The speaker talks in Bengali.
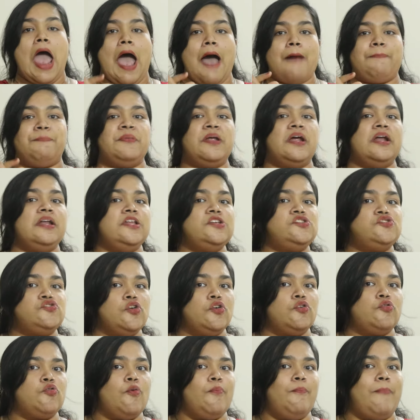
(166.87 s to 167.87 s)
আপনারা
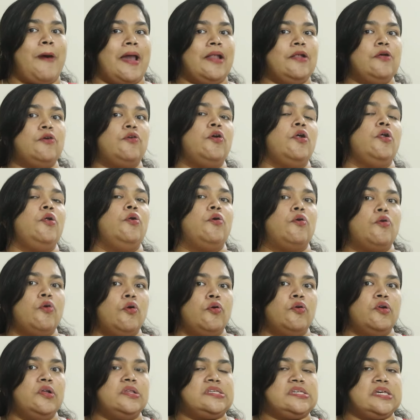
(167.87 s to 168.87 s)
নিশ্চয়ই খুব ভালো করে লক্ষ্য
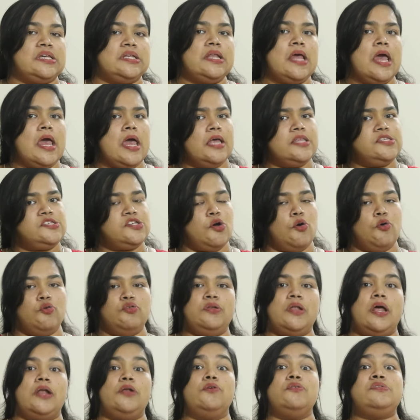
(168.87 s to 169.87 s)
করেছেন যে
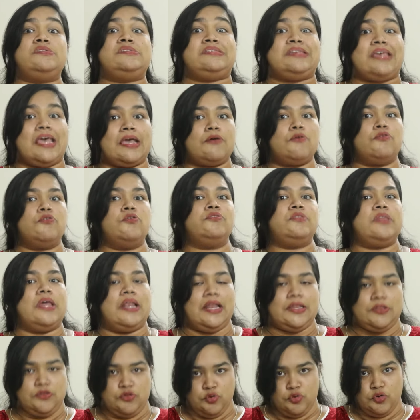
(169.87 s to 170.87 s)
অন্যান্য যে কোনো
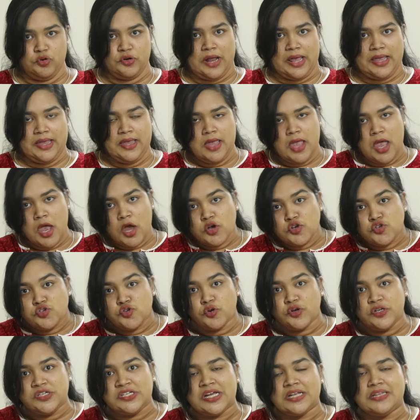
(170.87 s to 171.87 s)
তেলের তুলনায়
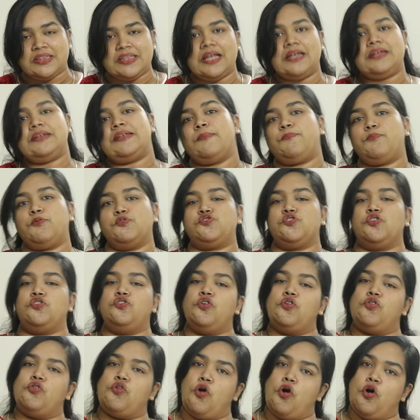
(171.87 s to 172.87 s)
সরিষার তেলটা প্রচণ্ড
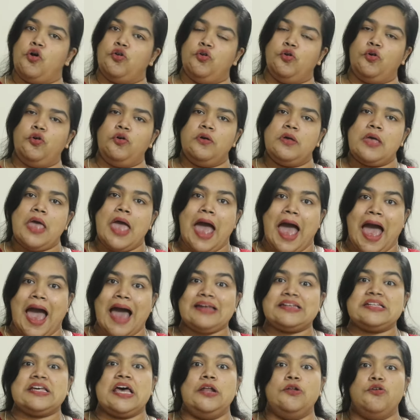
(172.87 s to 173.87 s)
ঘন
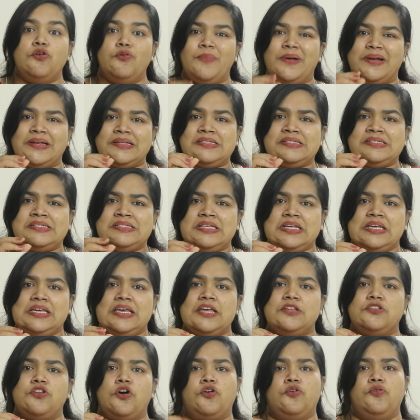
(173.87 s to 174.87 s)
আঠালো মানে
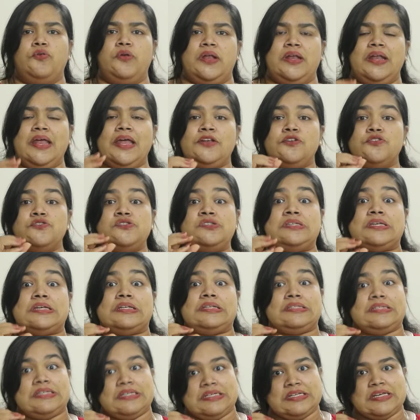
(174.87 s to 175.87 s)
স্টিকি ধরনের একটু
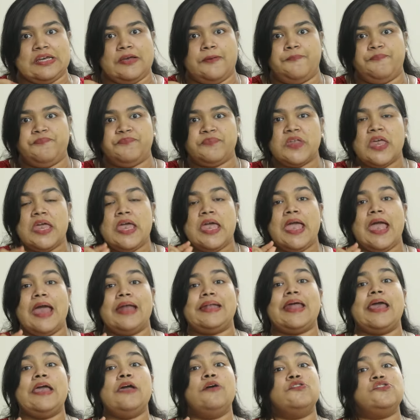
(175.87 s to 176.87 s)
চিটচিটে
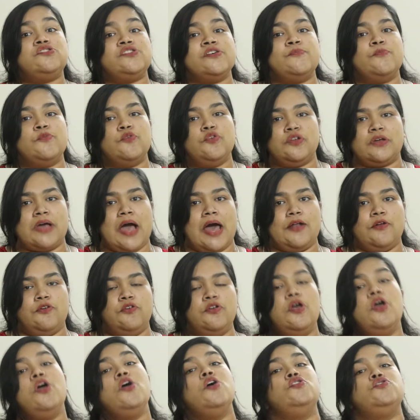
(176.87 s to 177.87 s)
এটাই হচ্ছে মূল কারণ
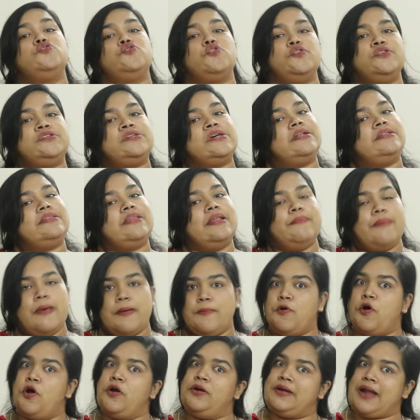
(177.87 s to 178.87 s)
সরিষার তেল
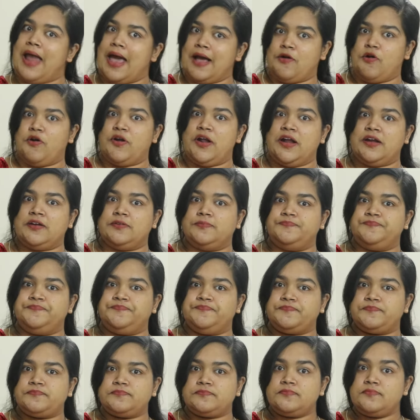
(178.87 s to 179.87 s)
ব্যবহার না করার
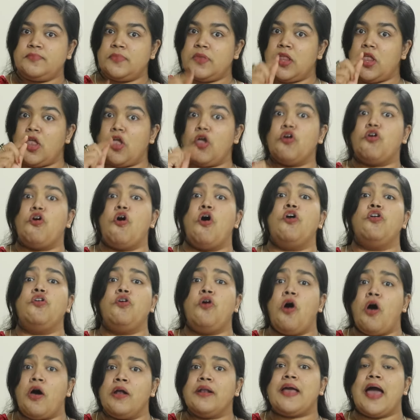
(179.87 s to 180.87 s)
ঘন
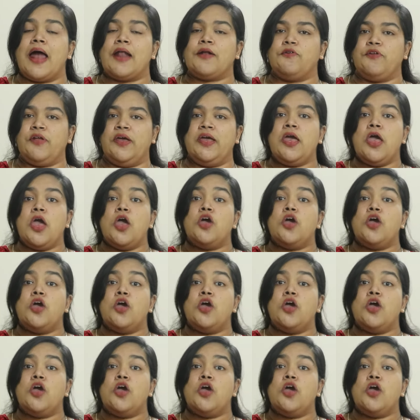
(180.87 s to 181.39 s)
হওয়ার কারণে